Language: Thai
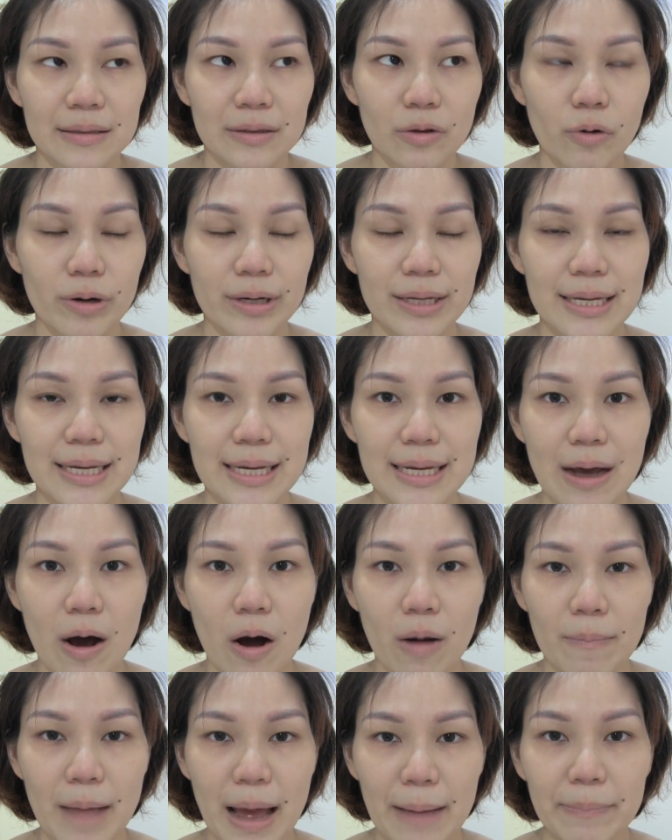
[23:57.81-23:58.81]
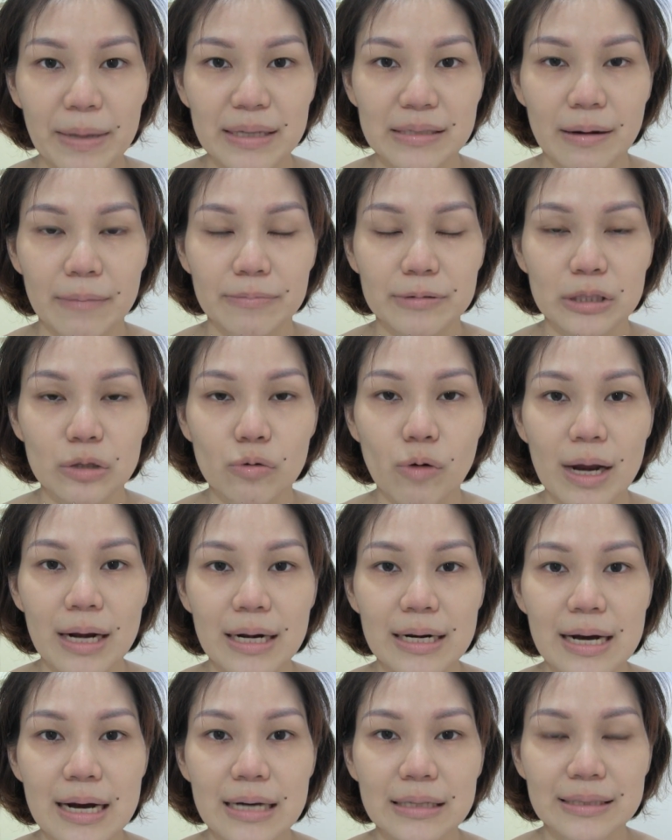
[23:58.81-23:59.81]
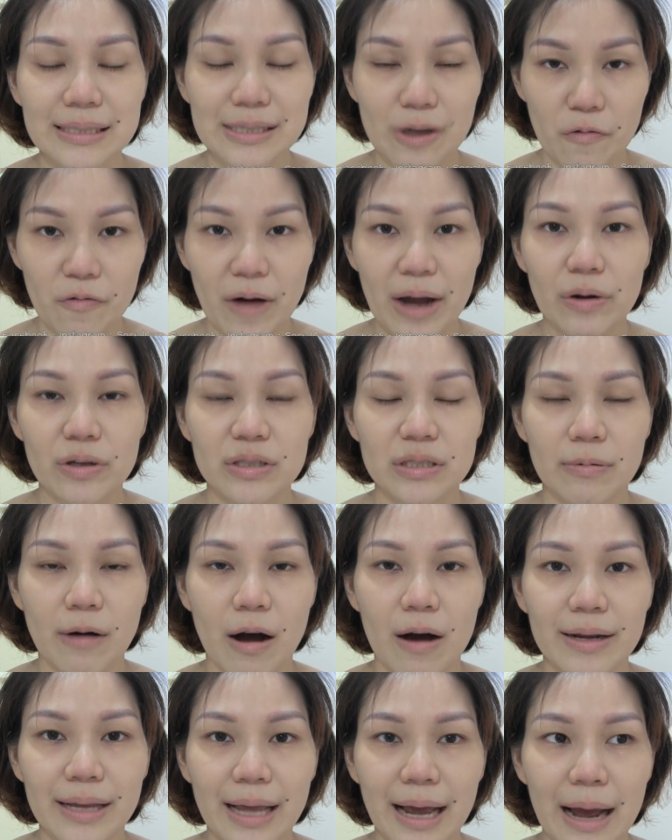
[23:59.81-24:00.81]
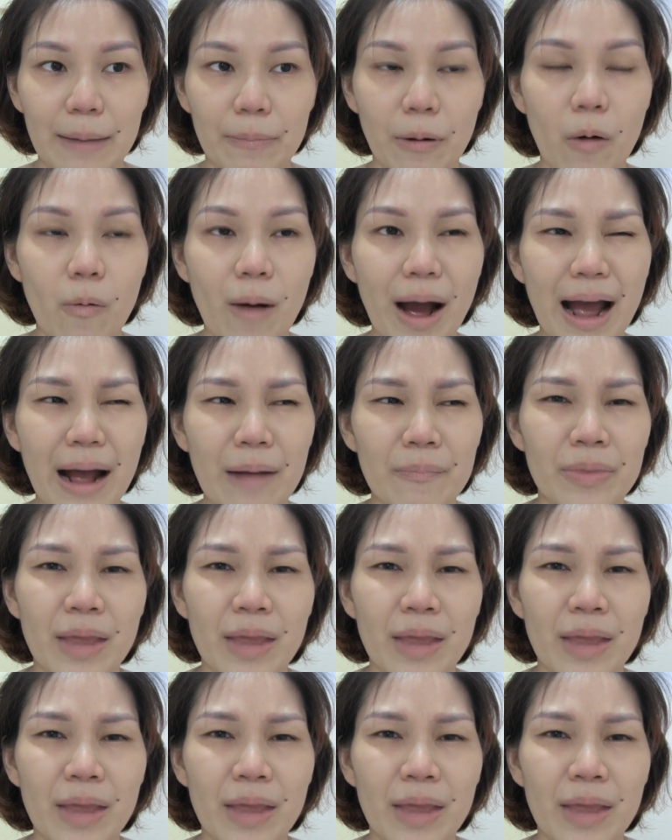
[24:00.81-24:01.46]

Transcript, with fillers: ตัวที่ออกแบบมาสำหรับช่วยเรื่องเสียวฟันโดยเฉพาะอย่างเงี้ยค่ะ เพราะว่า